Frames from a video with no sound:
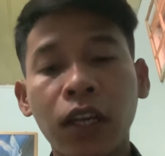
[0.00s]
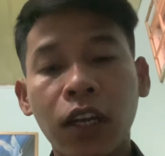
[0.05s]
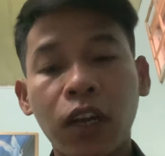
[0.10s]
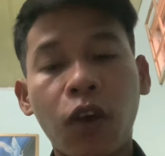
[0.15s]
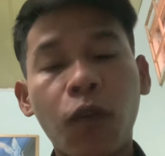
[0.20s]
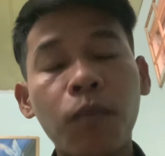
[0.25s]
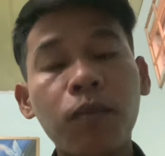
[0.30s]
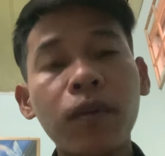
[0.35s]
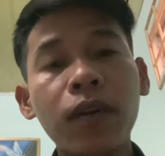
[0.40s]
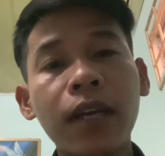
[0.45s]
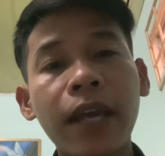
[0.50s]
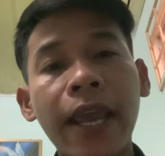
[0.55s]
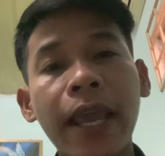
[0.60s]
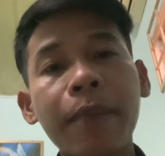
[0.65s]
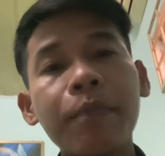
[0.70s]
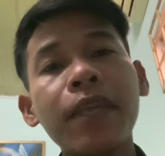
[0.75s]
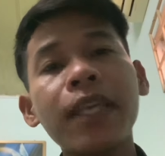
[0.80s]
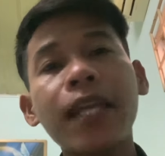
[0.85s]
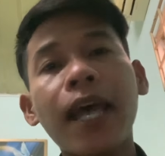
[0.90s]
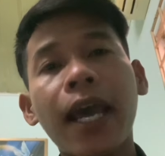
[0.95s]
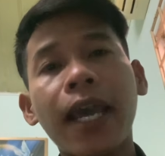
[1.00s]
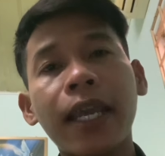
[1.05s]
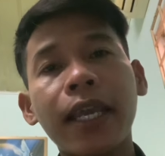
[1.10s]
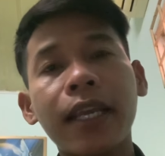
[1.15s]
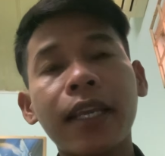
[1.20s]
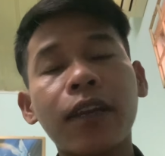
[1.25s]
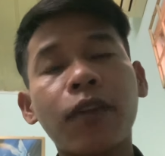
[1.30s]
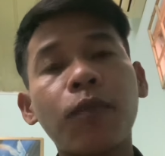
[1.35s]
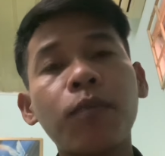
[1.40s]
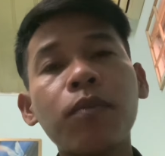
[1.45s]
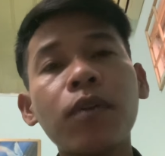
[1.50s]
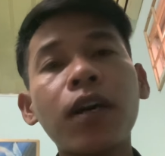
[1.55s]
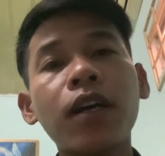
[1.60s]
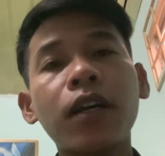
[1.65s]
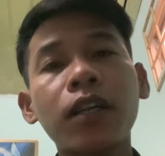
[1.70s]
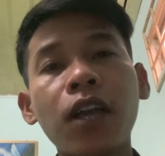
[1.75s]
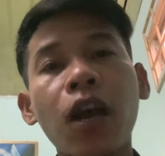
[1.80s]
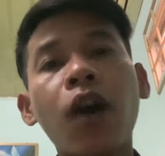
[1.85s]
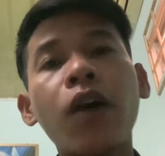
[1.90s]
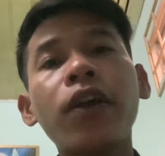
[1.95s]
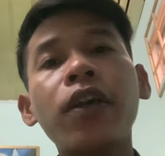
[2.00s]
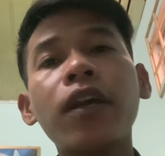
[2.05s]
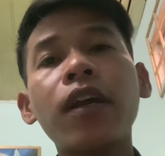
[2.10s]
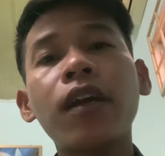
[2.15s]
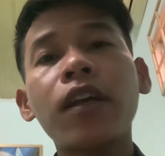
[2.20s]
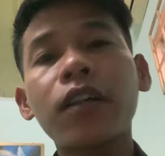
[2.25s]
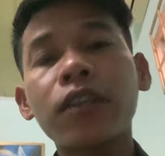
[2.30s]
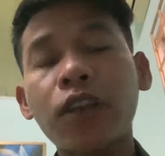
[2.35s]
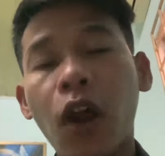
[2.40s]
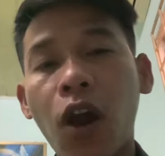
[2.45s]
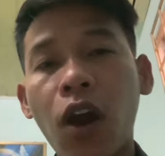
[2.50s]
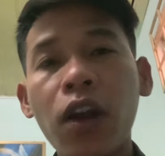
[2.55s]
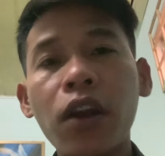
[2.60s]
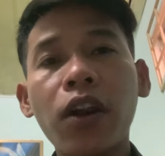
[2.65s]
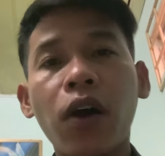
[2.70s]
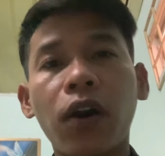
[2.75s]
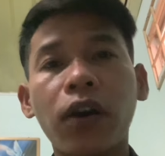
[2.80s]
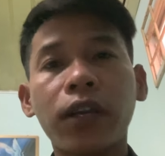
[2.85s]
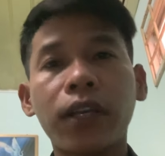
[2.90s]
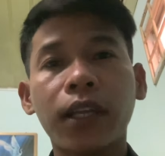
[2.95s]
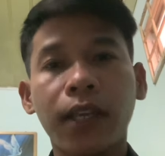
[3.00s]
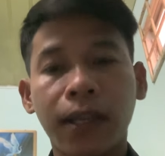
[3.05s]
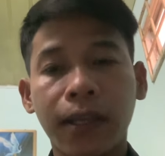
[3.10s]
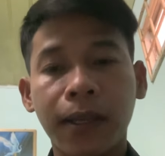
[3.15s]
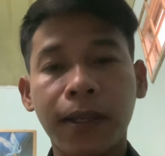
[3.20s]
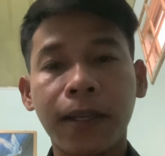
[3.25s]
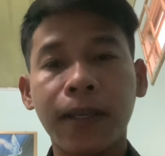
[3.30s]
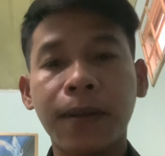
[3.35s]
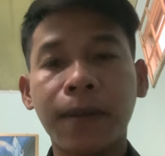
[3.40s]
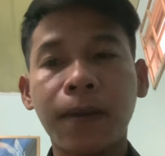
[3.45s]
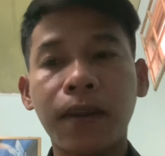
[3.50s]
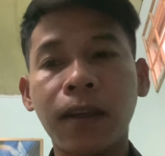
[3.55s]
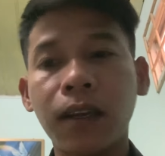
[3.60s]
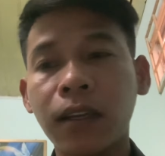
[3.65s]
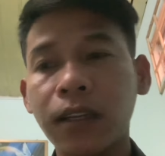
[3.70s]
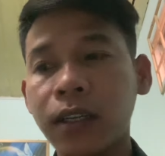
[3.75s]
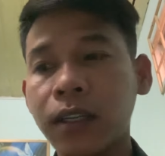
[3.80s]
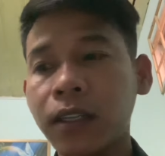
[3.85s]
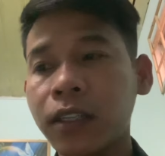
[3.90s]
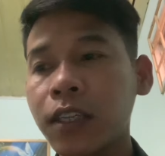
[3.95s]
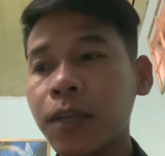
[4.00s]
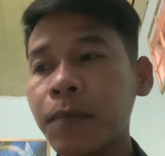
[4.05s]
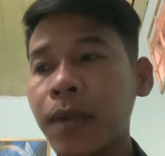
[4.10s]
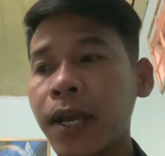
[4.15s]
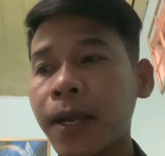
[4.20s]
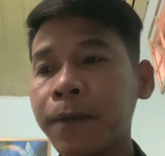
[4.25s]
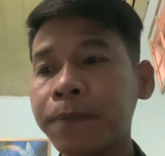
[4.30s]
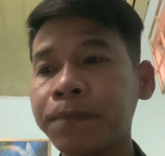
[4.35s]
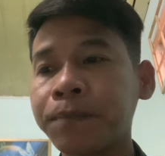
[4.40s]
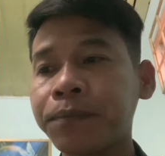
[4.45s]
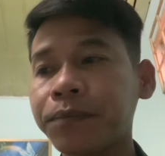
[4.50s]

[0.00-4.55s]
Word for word: cũng em với thầy cũng ờ, nói rõ rồi à, nhưng mà